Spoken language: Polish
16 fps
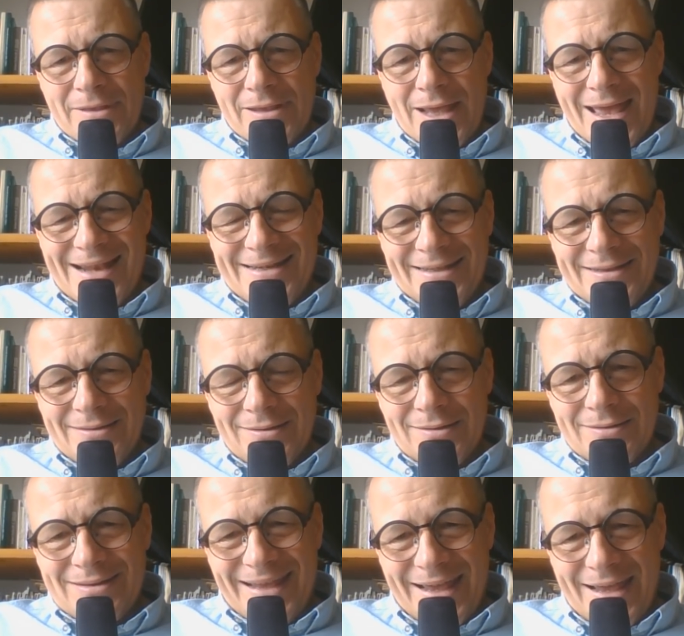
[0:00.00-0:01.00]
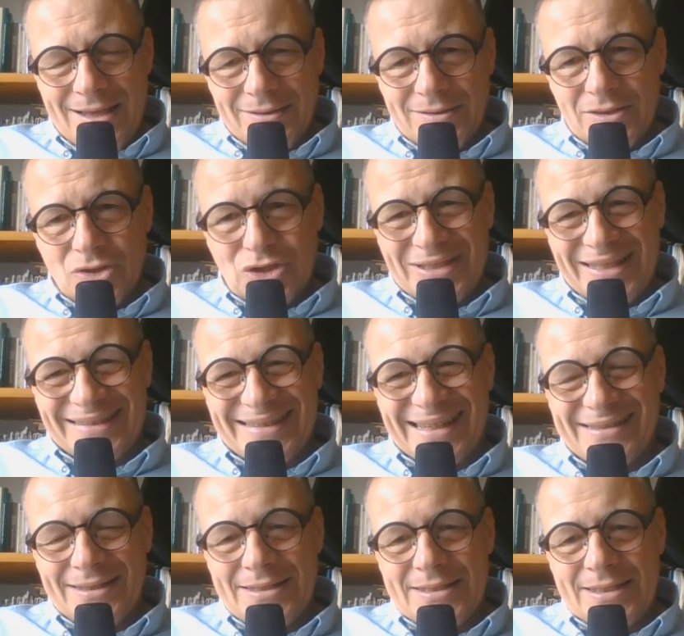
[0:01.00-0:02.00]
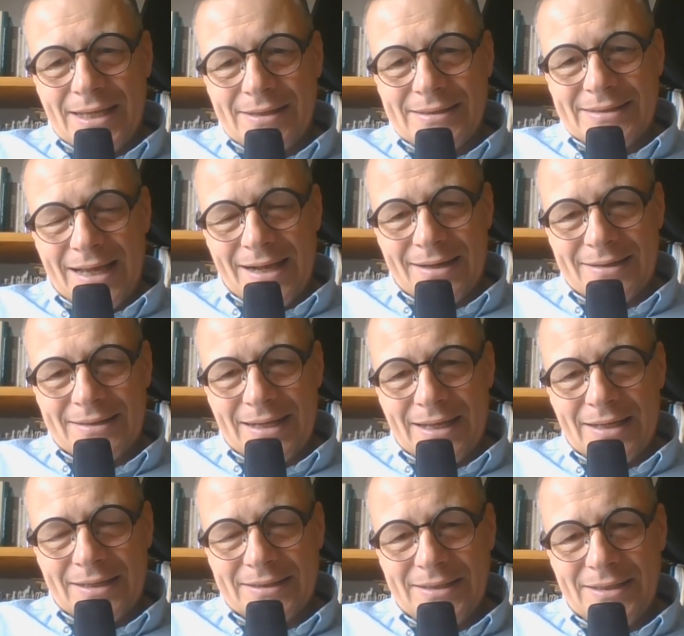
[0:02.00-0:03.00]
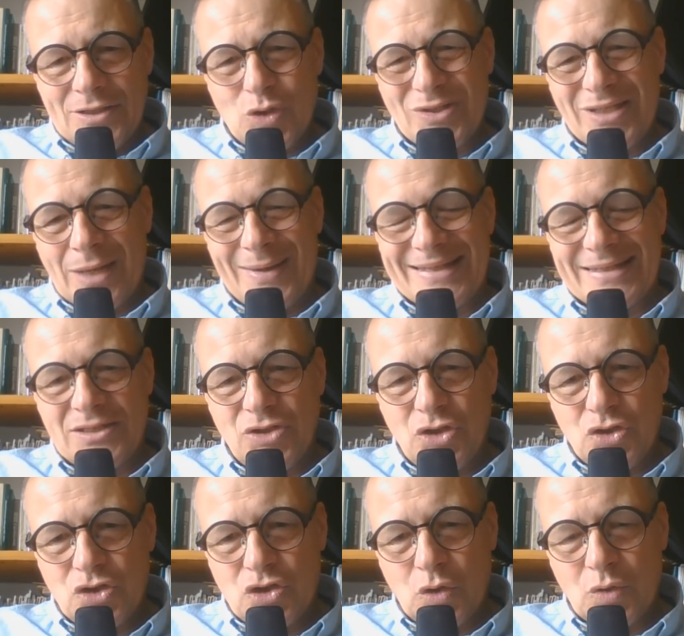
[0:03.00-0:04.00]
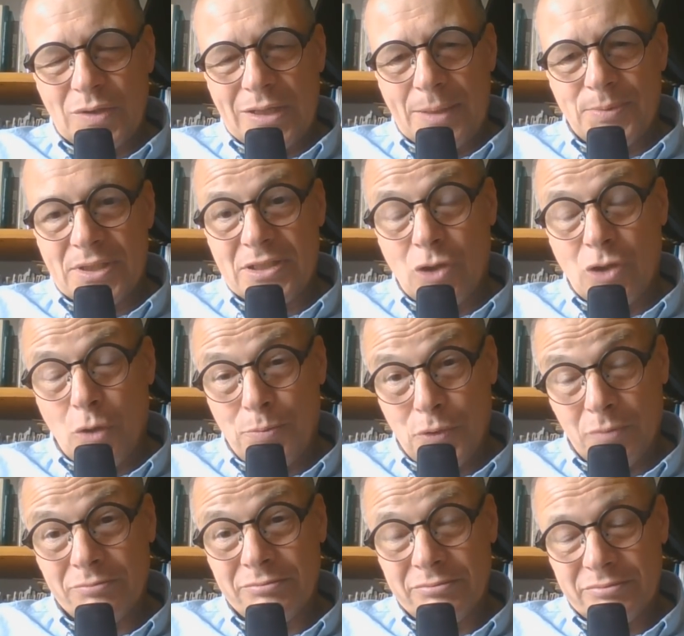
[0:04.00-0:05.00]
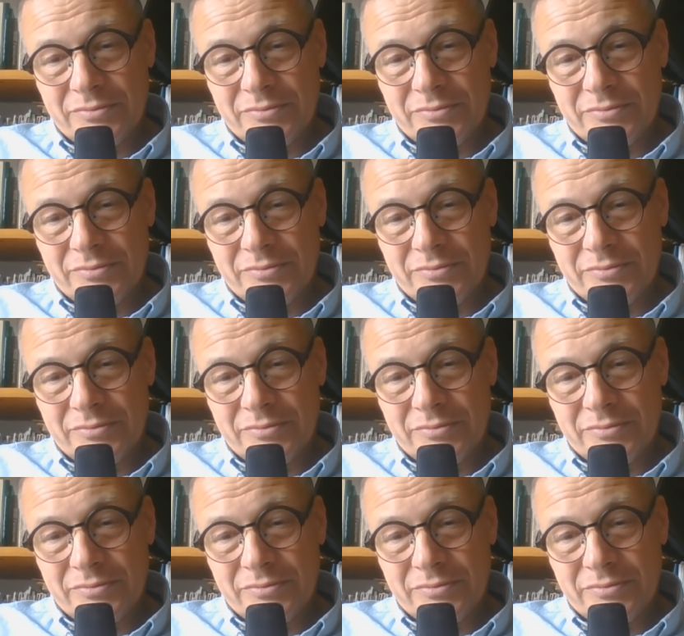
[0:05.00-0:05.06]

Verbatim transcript: elity te, czy ta tradycja elitarna Chin została zniszczona przez opium